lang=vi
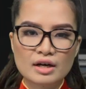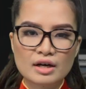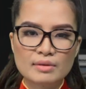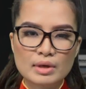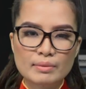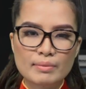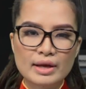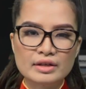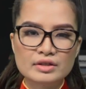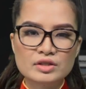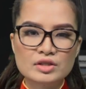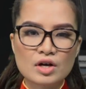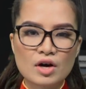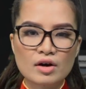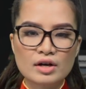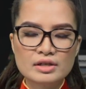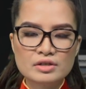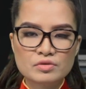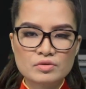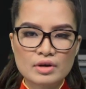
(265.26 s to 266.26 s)
mạnh mẽ cho
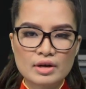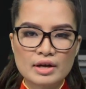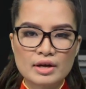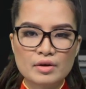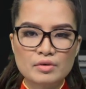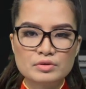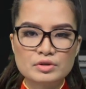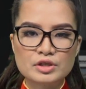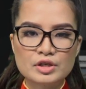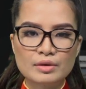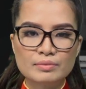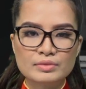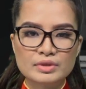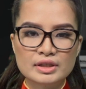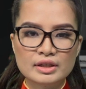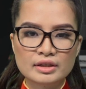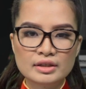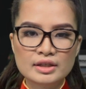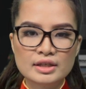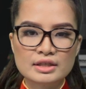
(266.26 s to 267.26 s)
Israel trong
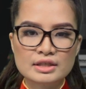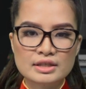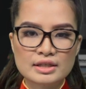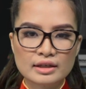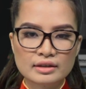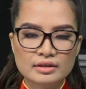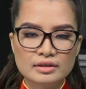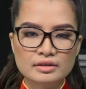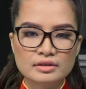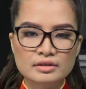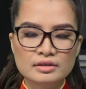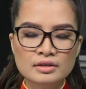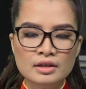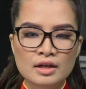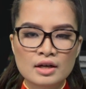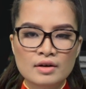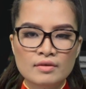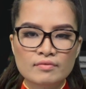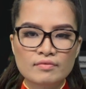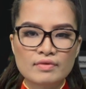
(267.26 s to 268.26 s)
chiến dịch tranh cử
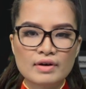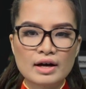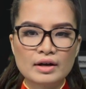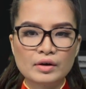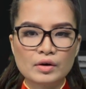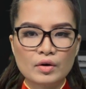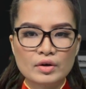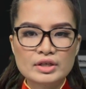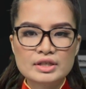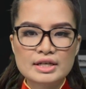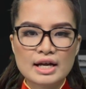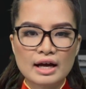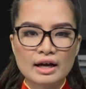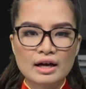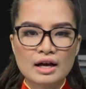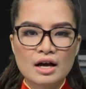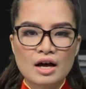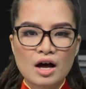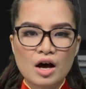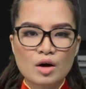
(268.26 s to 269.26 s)
và nói rằng
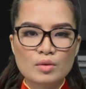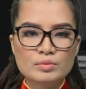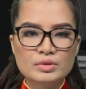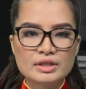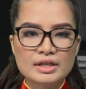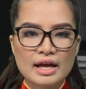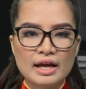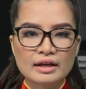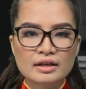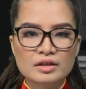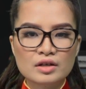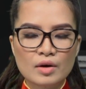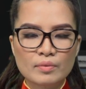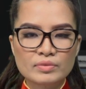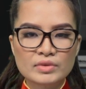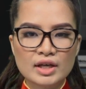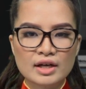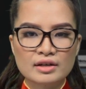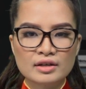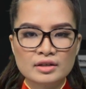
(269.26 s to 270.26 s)
ông sẽ công
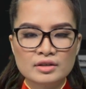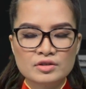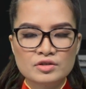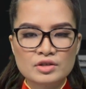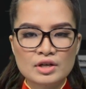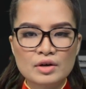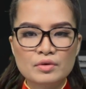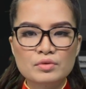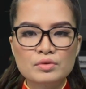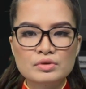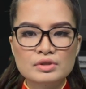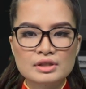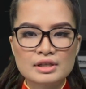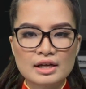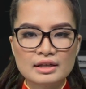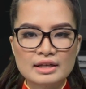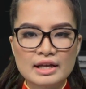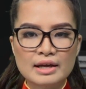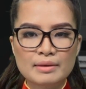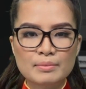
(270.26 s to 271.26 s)
nhận
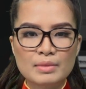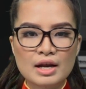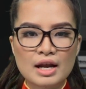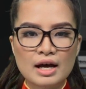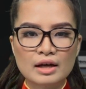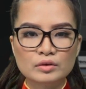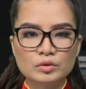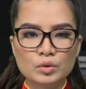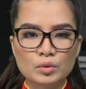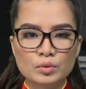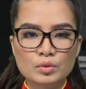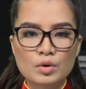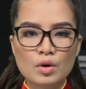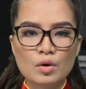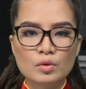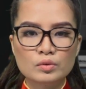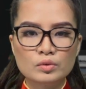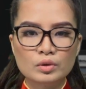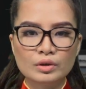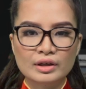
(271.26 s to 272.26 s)
Jerusalem là thủ
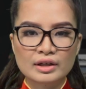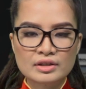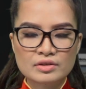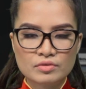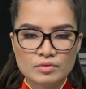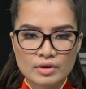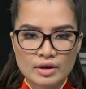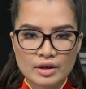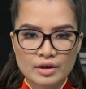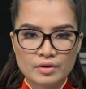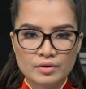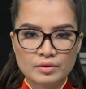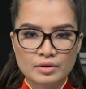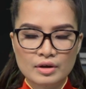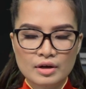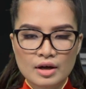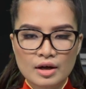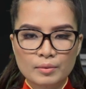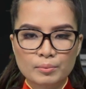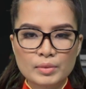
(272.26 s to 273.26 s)
đô của Israel,
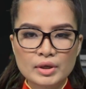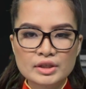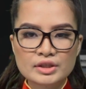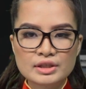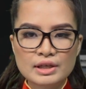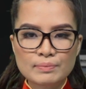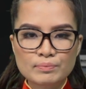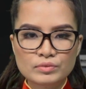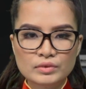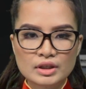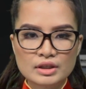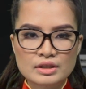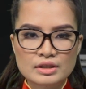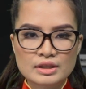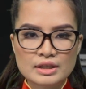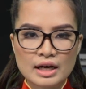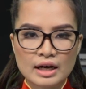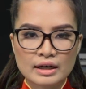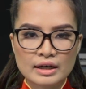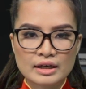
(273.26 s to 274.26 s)
bất chấp tình
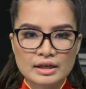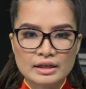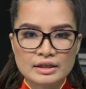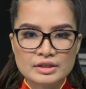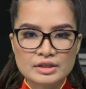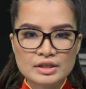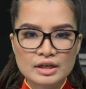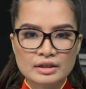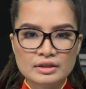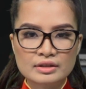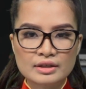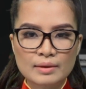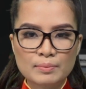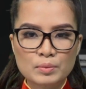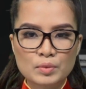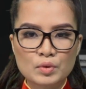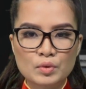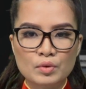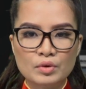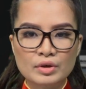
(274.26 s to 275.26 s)
trạng này tranh chấp của